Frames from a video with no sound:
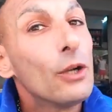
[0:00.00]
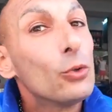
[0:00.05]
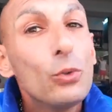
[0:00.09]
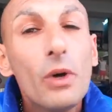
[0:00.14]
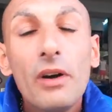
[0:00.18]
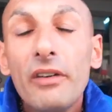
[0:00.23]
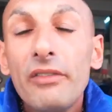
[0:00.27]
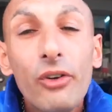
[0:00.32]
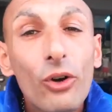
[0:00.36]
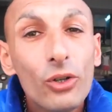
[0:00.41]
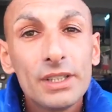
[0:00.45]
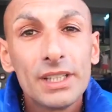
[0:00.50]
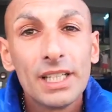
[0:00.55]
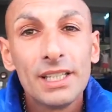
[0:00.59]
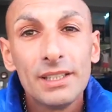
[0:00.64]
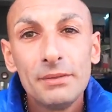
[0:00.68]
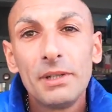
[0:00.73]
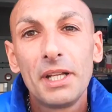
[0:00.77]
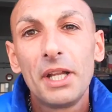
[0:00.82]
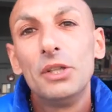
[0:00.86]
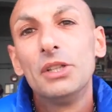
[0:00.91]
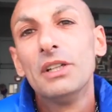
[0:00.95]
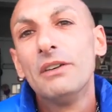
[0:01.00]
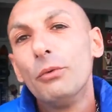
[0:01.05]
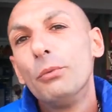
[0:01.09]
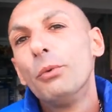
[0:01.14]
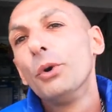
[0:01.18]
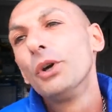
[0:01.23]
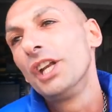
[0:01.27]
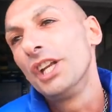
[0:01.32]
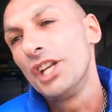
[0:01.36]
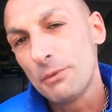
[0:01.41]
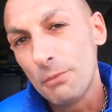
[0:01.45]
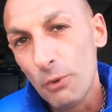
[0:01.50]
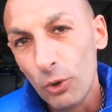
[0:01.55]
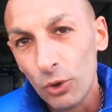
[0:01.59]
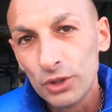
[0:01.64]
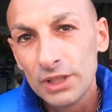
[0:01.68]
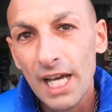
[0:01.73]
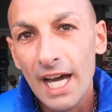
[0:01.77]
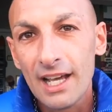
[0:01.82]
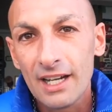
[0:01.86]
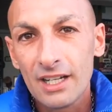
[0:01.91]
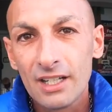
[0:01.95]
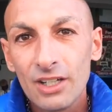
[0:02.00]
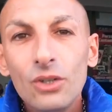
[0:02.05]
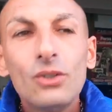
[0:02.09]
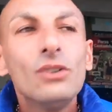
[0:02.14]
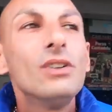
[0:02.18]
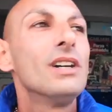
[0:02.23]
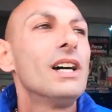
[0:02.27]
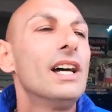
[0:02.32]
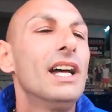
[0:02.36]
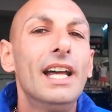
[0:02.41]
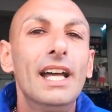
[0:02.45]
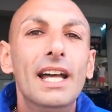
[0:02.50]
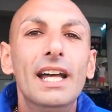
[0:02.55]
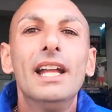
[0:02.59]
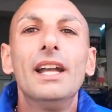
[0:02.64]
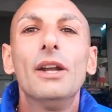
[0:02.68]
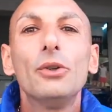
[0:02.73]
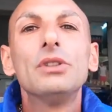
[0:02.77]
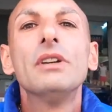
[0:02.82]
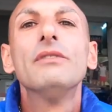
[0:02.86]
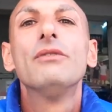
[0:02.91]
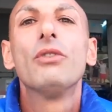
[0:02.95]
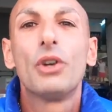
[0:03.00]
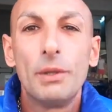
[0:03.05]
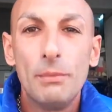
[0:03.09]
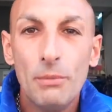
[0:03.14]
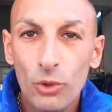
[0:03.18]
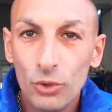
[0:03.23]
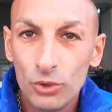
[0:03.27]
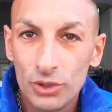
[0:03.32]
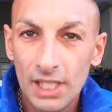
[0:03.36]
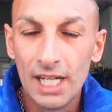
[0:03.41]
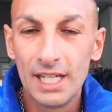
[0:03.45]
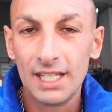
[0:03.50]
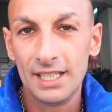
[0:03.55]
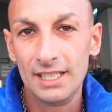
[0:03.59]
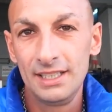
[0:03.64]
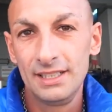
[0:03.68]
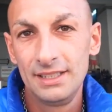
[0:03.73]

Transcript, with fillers: due volte, io devo poi rismontarlo e lo devo rimontare.